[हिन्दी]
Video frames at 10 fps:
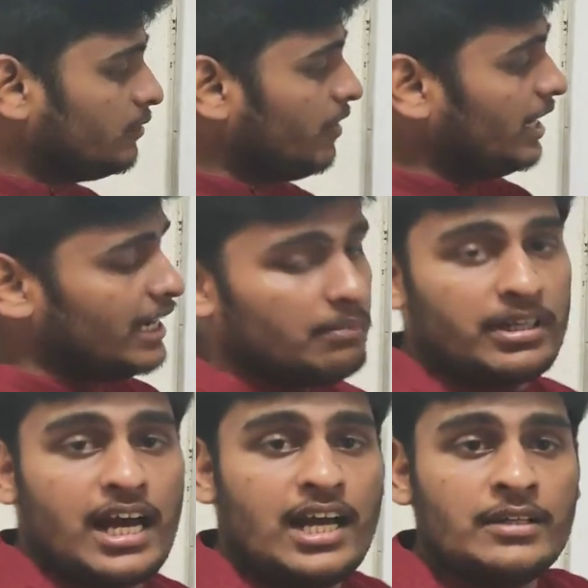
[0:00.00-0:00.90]
व्हेन
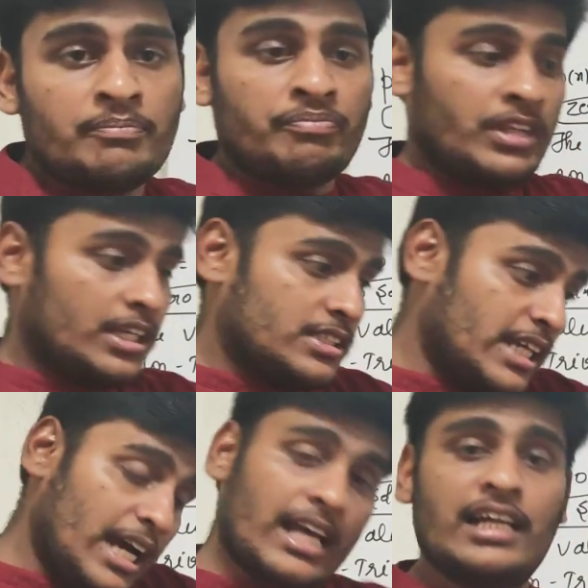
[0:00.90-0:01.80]
लेमडा
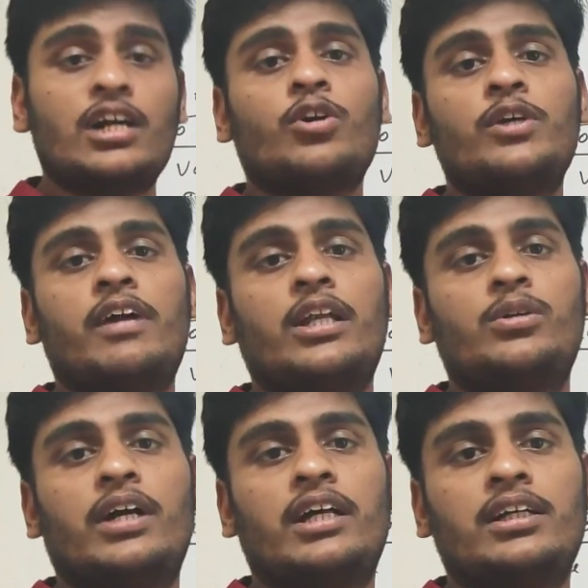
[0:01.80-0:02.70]
से अलग कोई
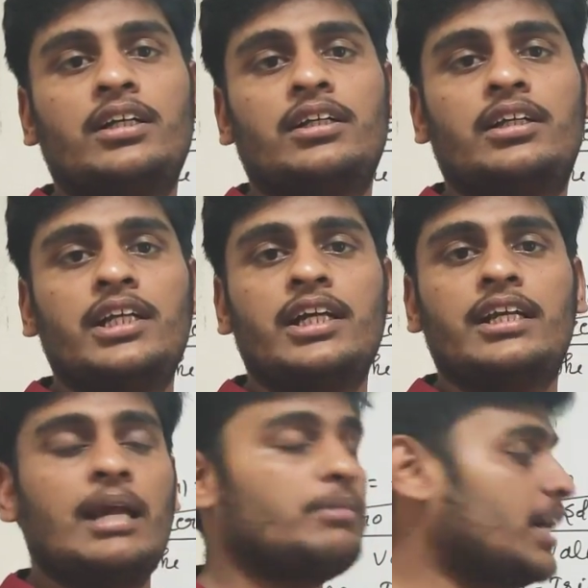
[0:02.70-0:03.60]
वैल्यू है ठीक
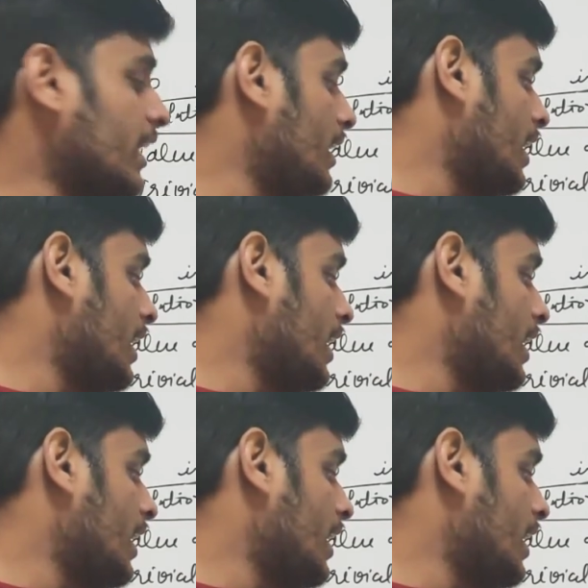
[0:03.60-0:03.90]
है लेमडा के